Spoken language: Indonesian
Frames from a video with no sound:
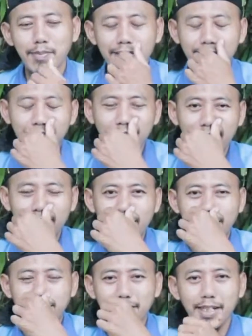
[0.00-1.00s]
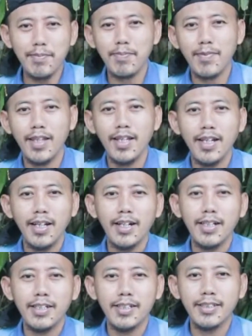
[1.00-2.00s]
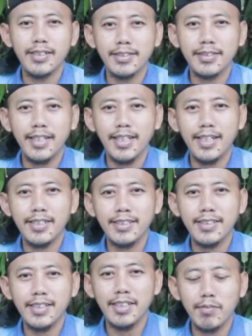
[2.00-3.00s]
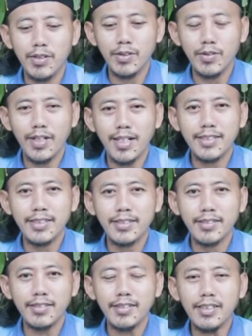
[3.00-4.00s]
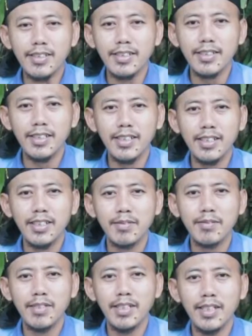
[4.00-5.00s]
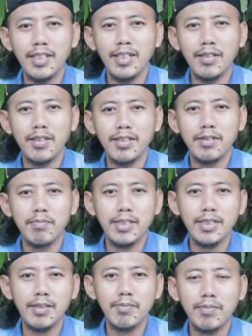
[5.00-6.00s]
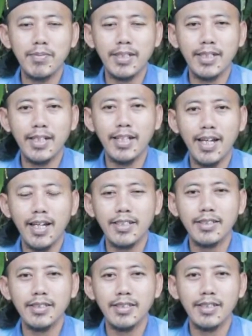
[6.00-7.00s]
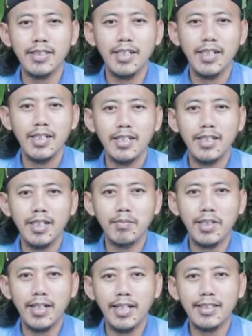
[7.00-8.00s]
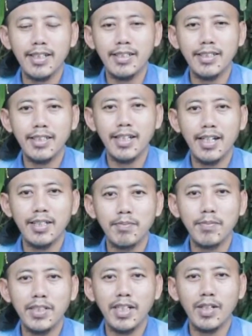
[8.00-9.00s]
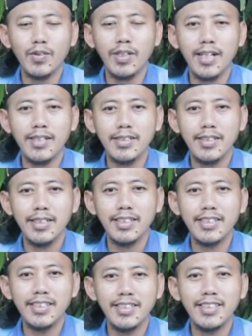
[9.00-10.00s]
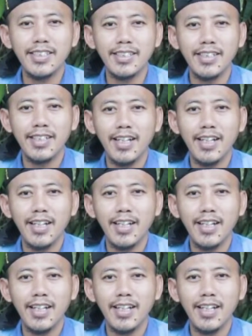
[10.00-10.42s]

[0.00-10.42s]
nama saya Kang Asep uh, saya di sini bertugas uh, di divisi pemberdayaan yang berkaitan dengan penyaluran gizi